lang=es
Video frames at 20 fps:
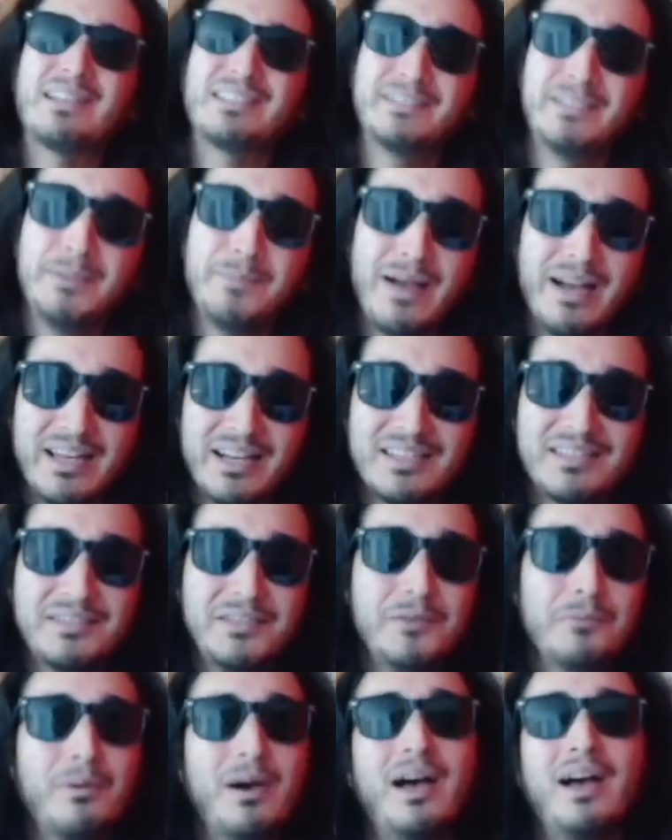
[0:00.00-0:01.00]

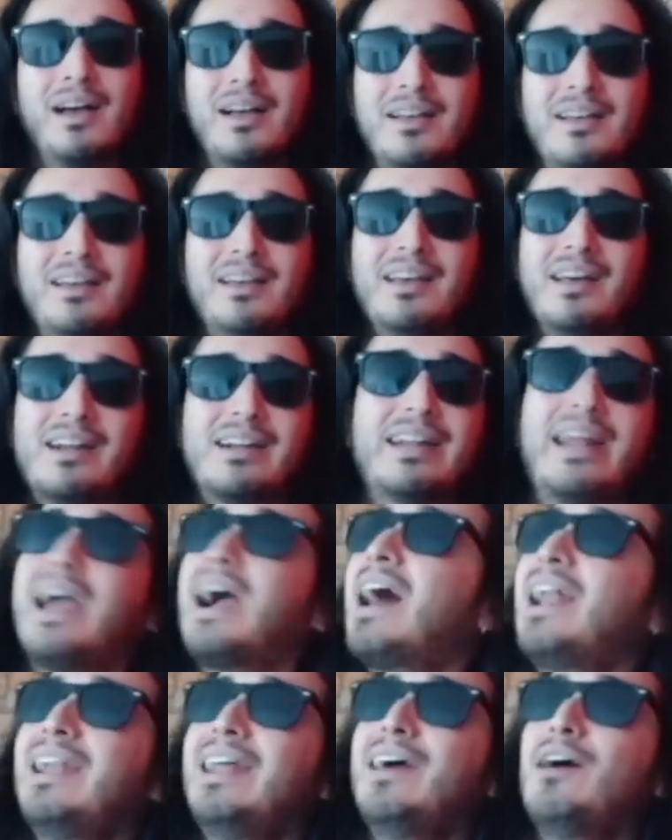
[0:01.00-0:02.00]
pasiva-agresiva,
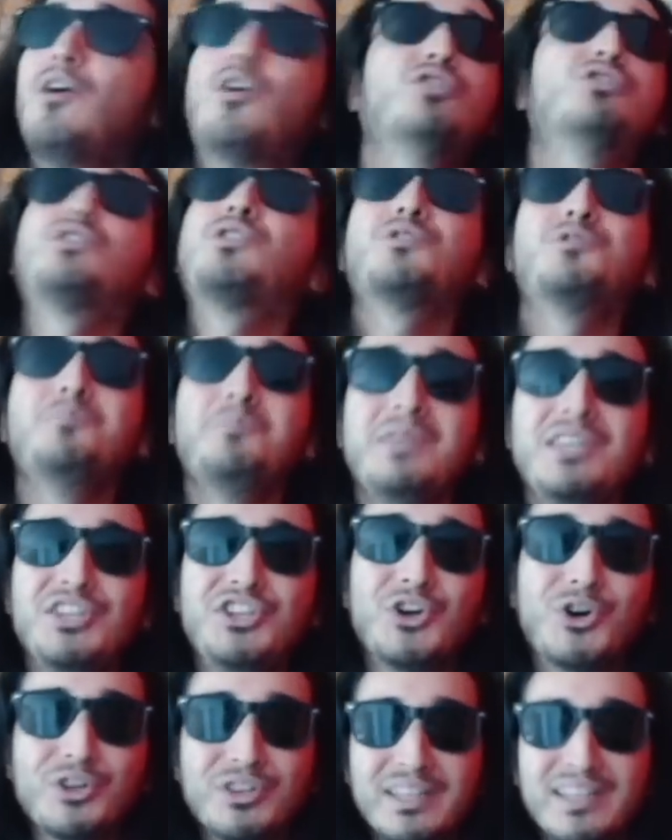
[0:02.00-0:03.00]
regale otros
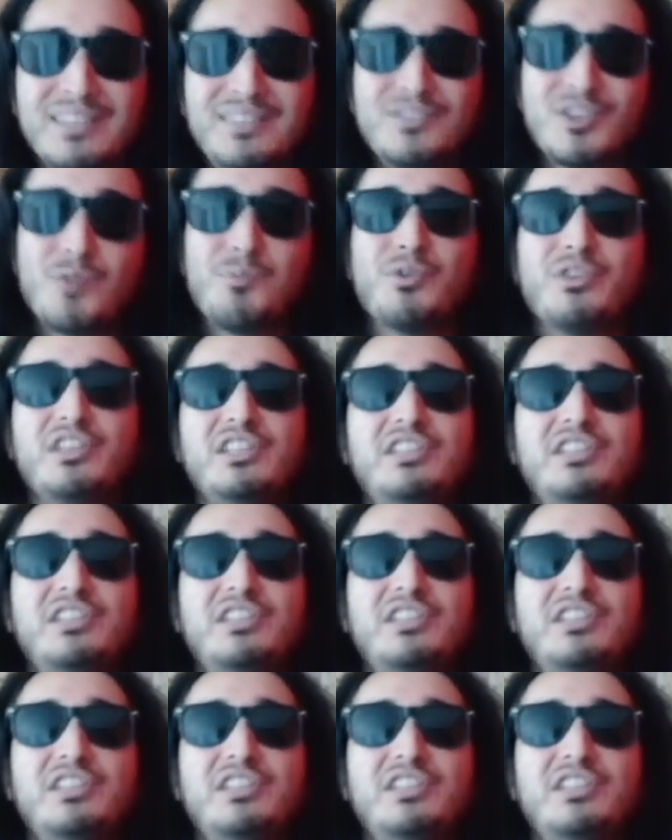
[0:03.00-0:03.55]
millones, como